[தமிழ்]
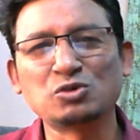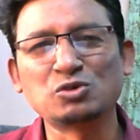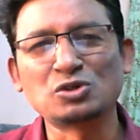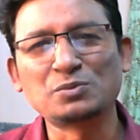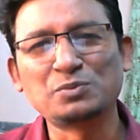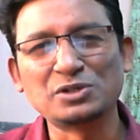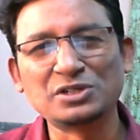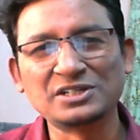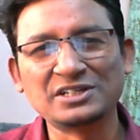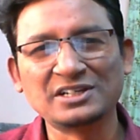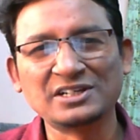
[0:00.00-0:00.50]

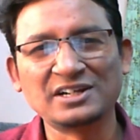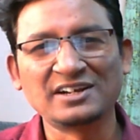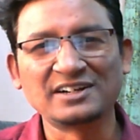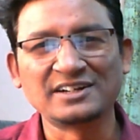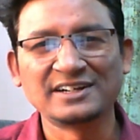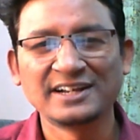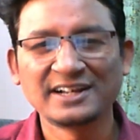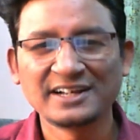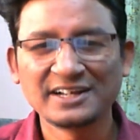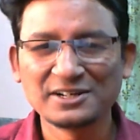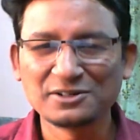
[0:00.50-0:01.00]
புறப்படுகிறார்
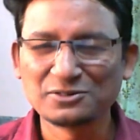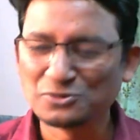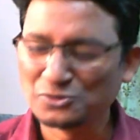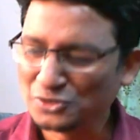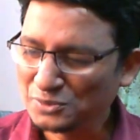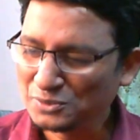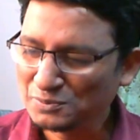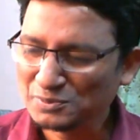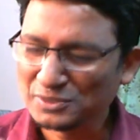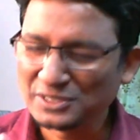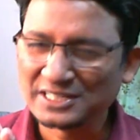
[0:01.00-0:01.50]
எங்கள்
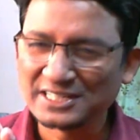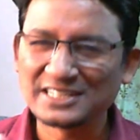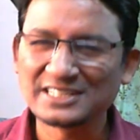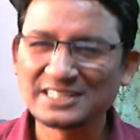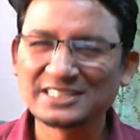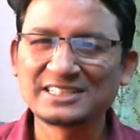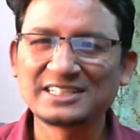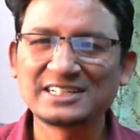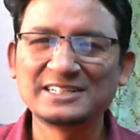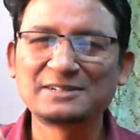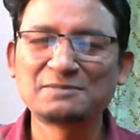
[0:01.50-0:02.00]
குறிப்பிட்ட
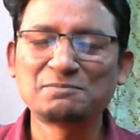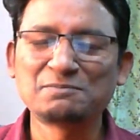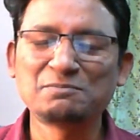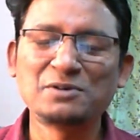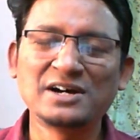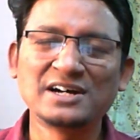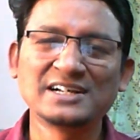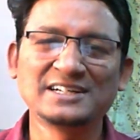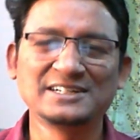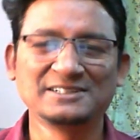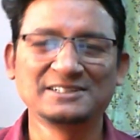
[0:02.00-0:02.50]
இடத்துல
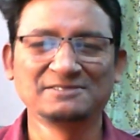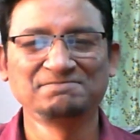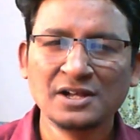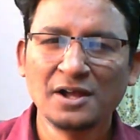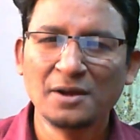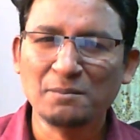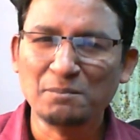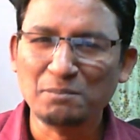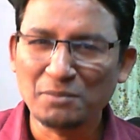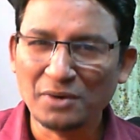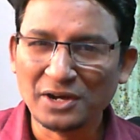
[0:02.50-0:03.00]
இருப்பாங்க
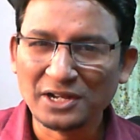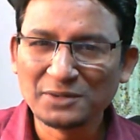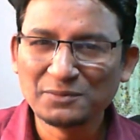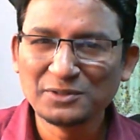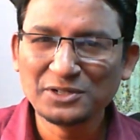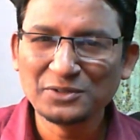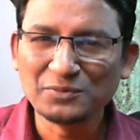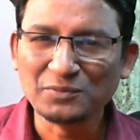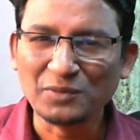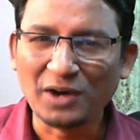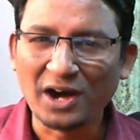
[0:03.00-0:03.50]

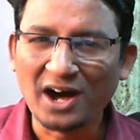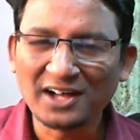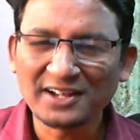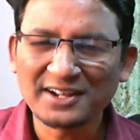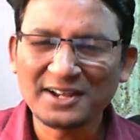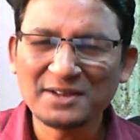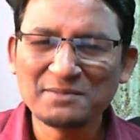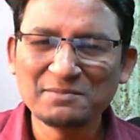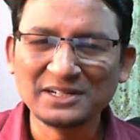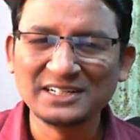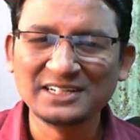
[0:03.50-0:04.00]
மறுபடியும்
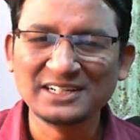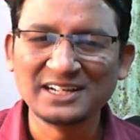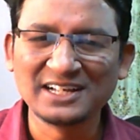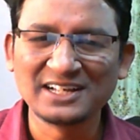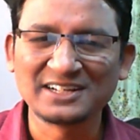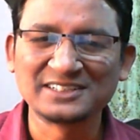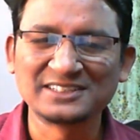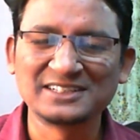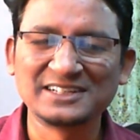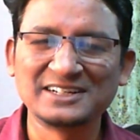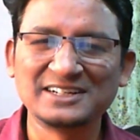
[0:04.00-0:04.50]
ஆறாம் மணி
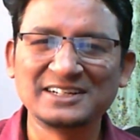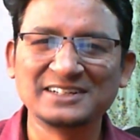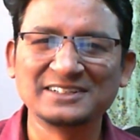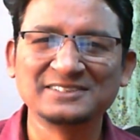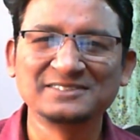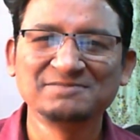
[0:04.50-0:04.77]
நேரத்தில்